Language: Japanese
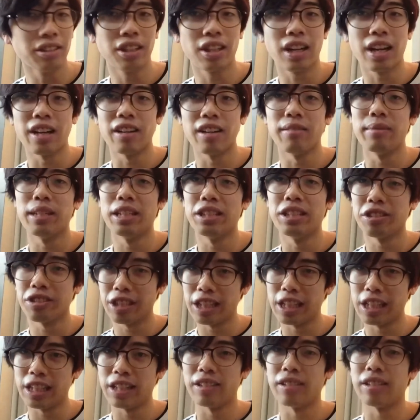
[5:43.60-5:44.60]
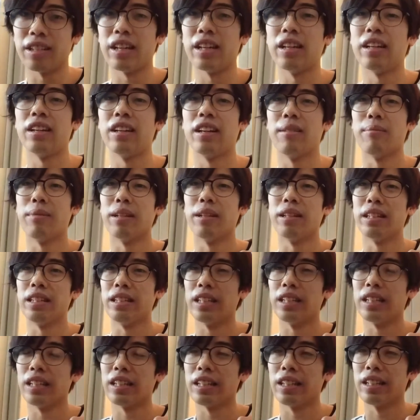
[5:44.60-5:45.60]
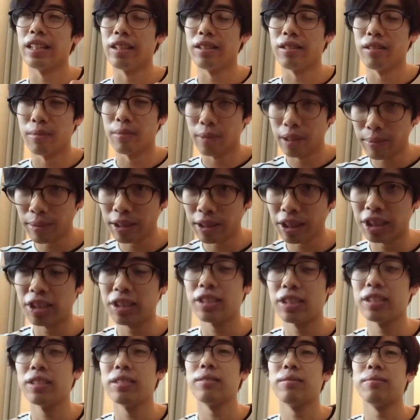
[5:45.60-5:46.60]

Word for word: の、世界の名ジョッキーなので、頑張っていただきたいと思います。